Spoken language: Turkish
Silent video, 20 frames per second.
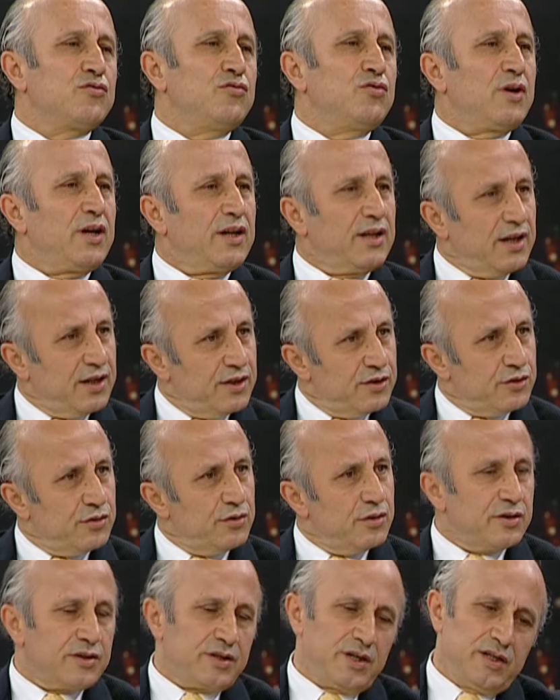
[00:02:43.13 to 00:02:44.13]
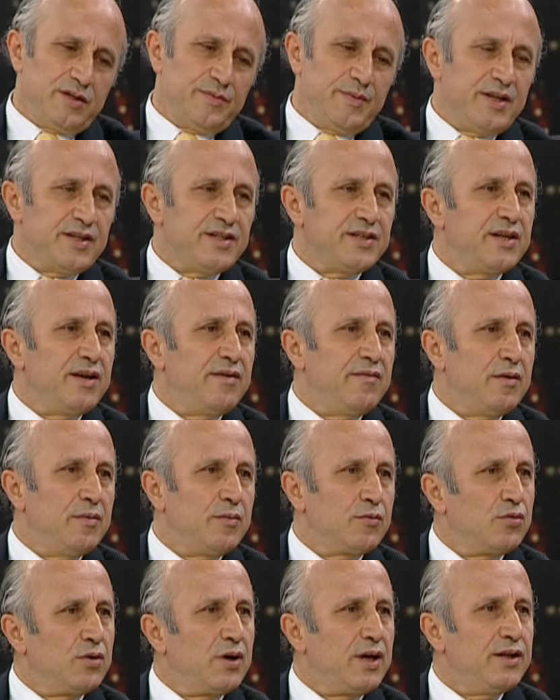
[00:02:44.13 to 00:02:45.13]
Kur'an'dan istiyorsanız ben size
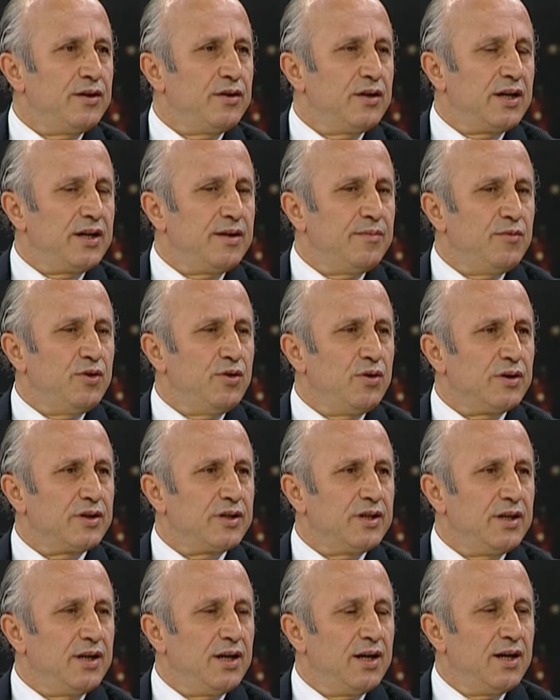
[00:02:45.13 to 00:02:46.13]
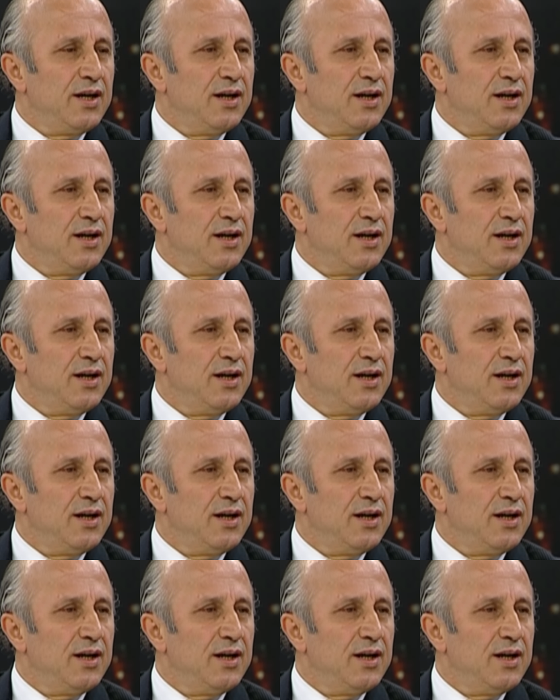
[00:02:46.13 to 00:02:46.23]
hemen. Kur'an-ı Kerim diyor ki,